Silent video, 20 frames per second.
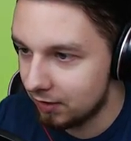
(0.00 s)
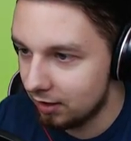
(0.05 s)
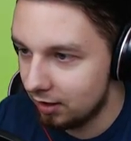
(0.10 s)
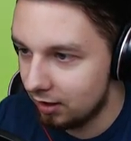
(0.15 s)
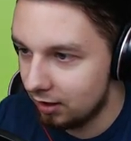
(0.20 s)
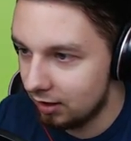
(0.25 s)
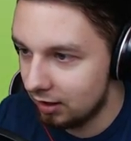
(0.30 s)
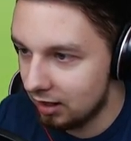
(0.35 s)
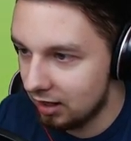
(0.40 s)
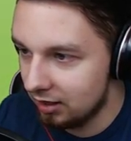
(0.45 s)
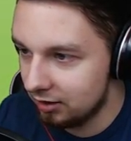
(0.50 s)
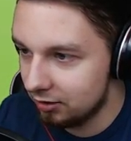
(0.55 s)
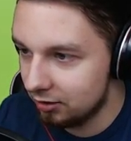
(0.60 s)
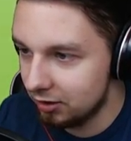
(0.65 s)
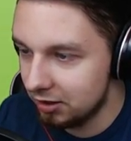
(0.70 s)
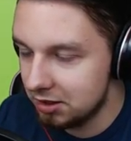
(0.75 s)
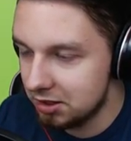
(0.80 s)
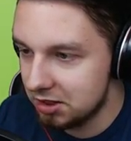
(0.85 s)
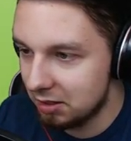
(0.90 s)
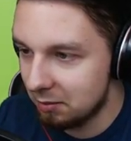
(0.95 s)
a no
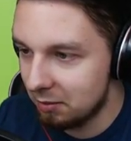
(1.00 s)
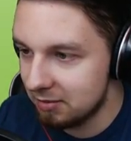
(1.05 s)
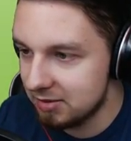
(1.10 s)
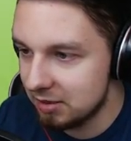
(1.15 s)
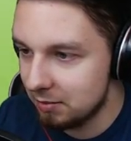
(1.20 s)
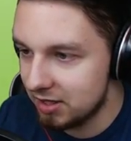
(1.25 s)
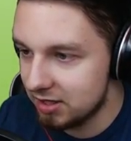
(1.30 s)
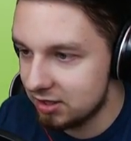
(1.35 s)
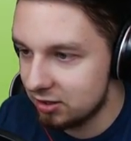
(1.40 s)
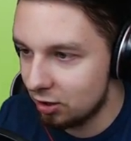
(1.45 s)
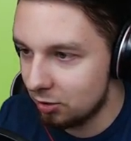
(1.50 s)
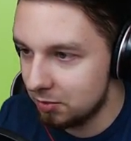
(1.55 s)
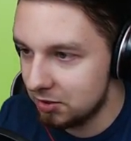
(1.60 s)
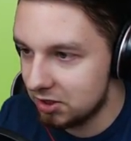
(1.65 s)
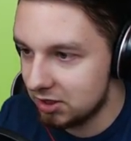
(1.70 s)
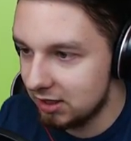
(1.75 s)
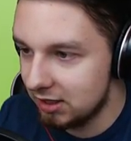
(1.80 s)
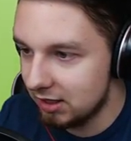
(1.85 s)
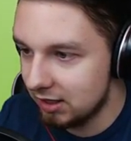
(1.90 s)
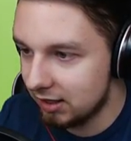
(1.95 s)
i dzisiaj mam zamiar zrobić
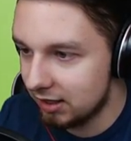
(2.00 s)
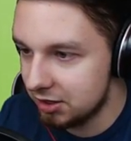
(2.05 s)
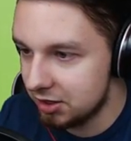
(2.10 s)
kilka